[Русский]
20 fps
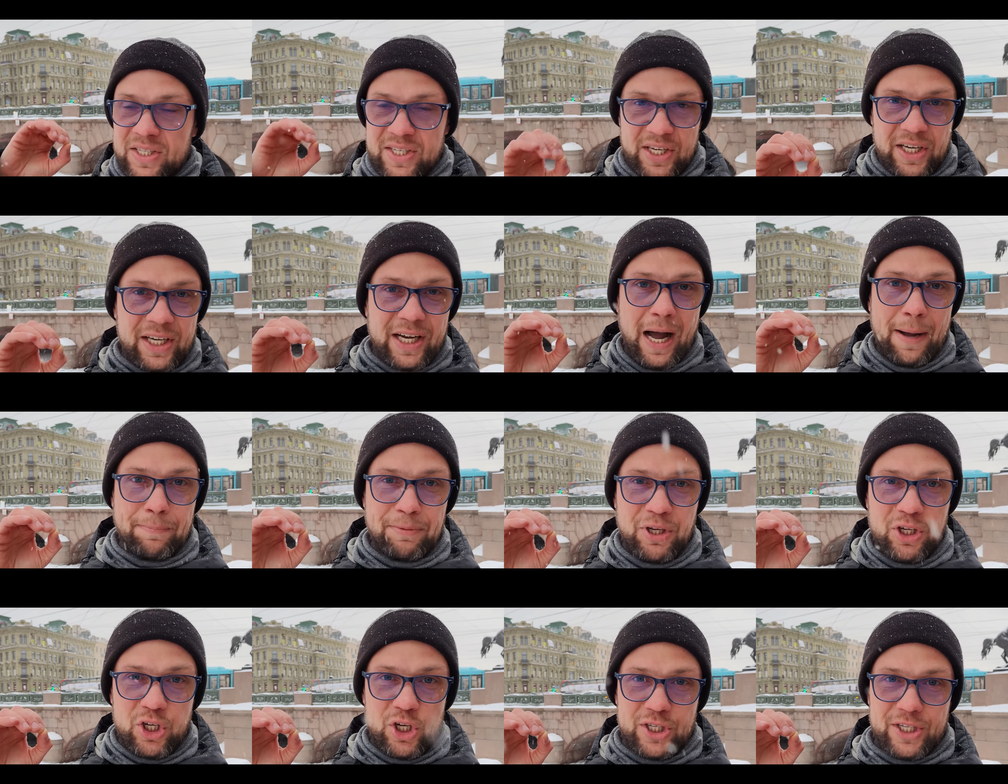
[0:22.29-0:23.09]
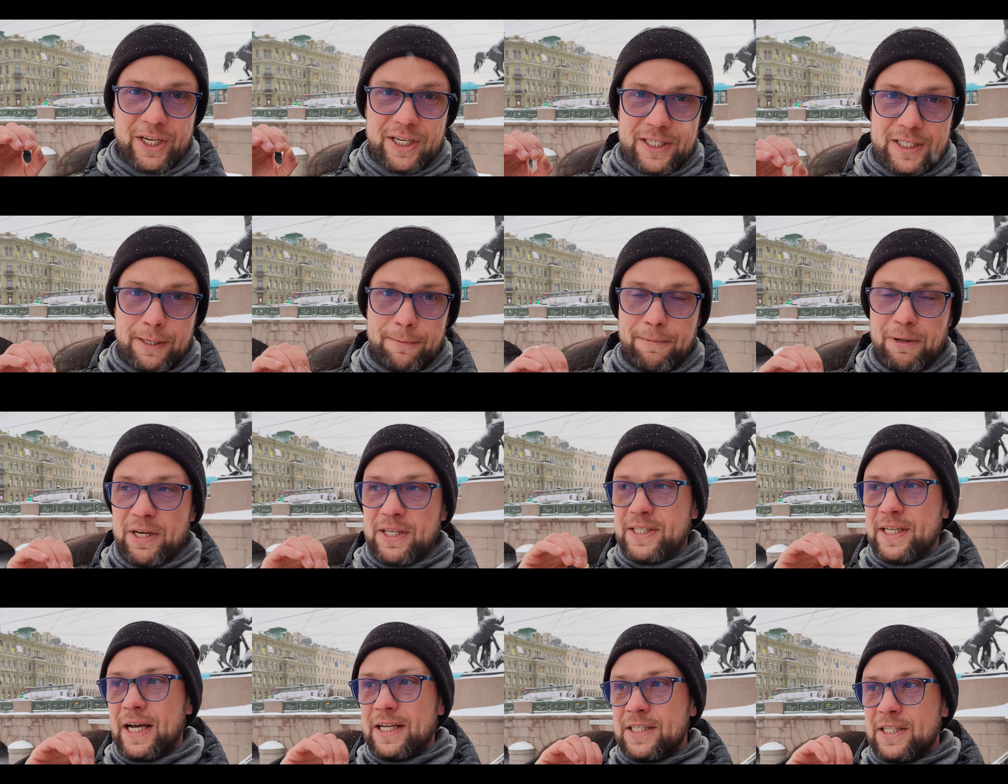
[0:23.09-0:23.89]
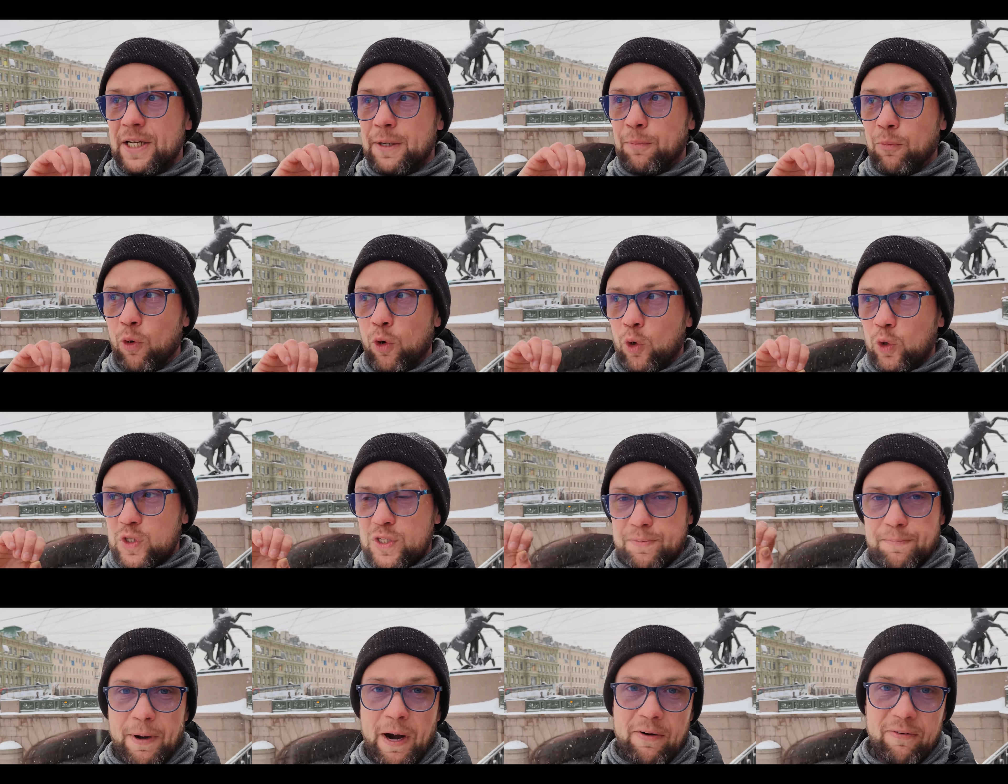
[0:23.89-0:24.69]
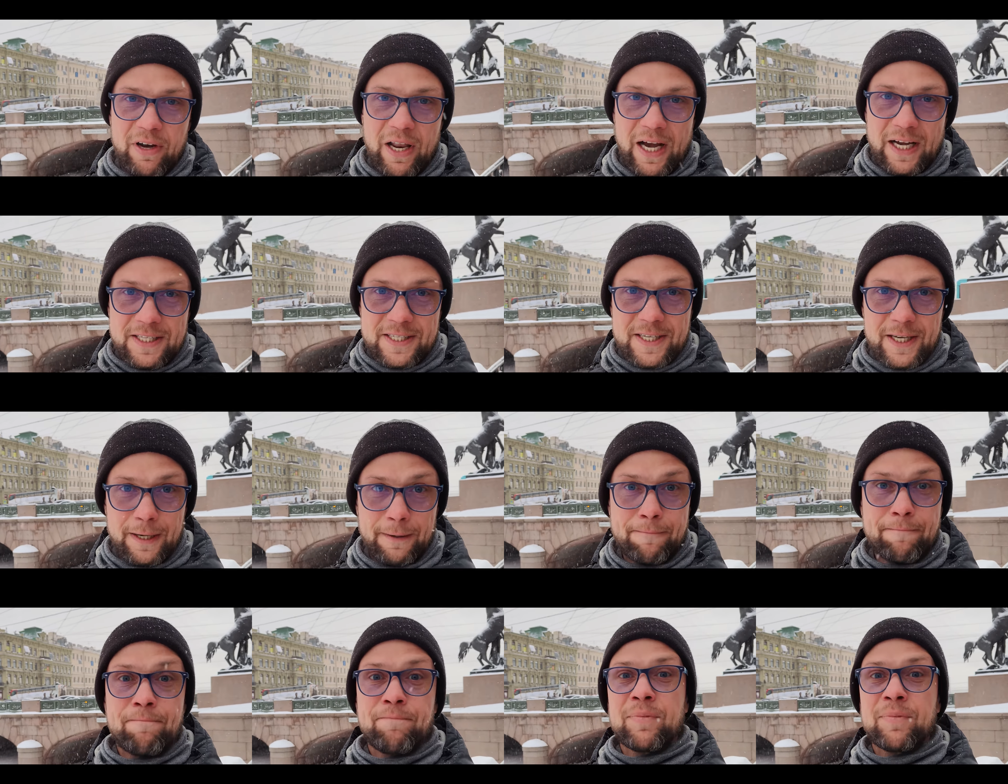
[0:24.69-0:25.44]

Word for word: с их оптической стабилизацией могут справляться